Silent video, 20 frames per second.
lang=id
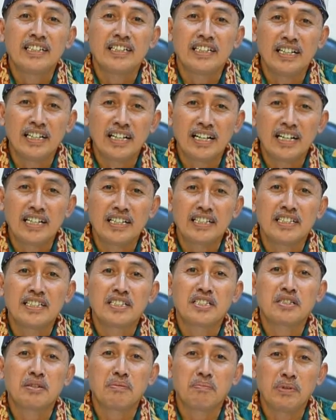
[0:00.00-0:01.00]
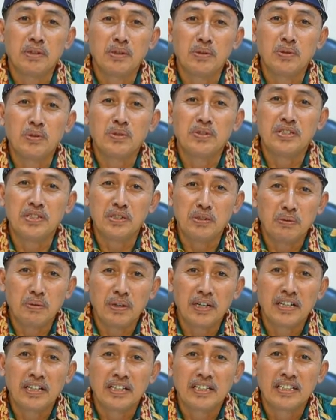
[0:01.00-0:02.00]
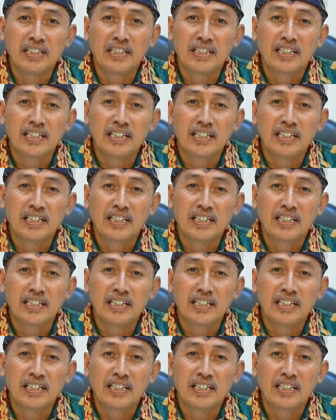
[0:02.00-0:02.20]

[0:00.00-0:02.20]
dengan sepenuh jiwa.